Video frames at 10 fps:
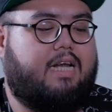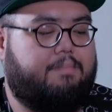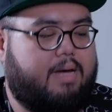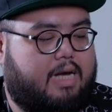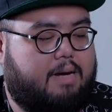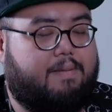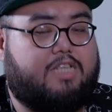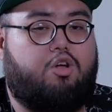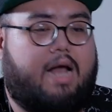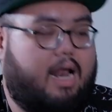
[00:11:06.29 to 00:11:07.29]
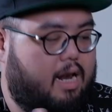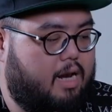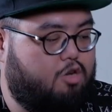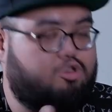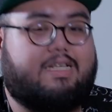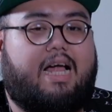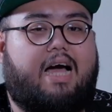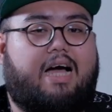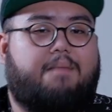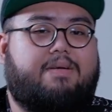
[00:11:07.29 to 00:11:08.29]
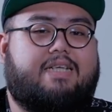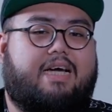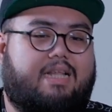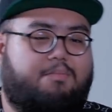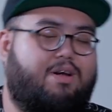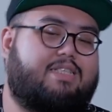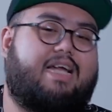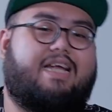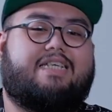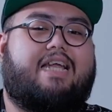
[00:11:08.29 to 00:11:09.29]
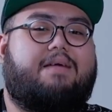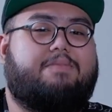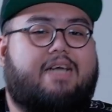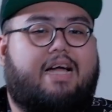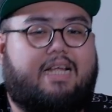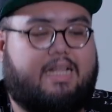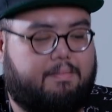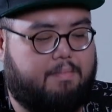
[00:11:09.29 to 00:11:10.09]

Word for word: lebih ke personal use lah nggak bisa kita buat sharing-sharing misalkan kita